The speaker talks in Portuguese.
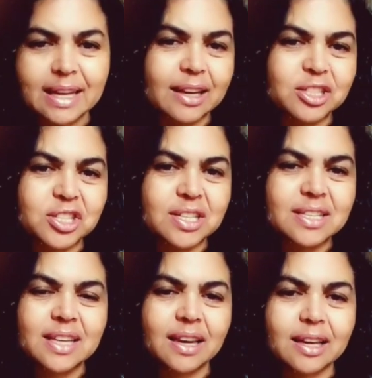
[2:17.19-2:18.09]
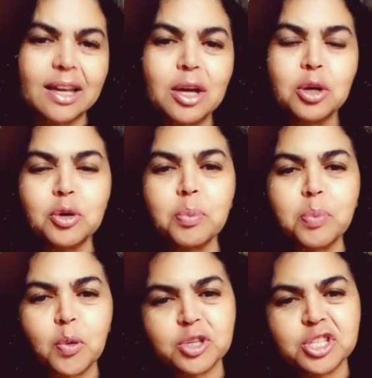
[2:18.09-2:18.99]
Ela disse ali no
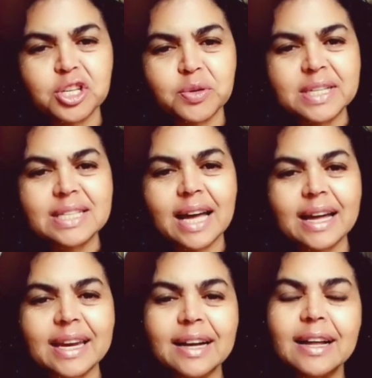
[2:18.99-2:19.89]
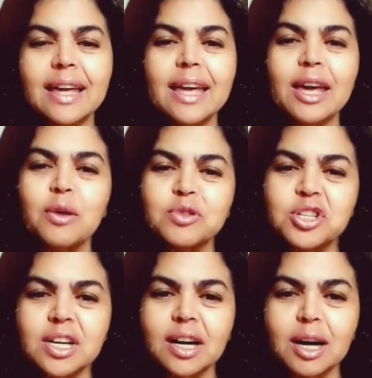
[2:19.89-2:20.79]
post no Instagram: Eu
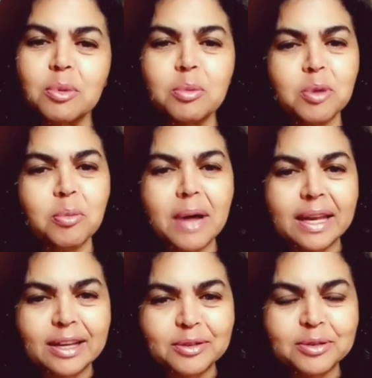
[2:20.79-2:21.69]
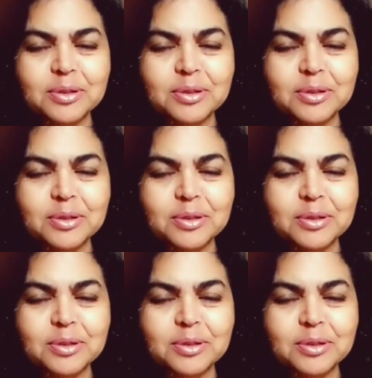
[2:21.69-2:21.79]
te amo, meu marido.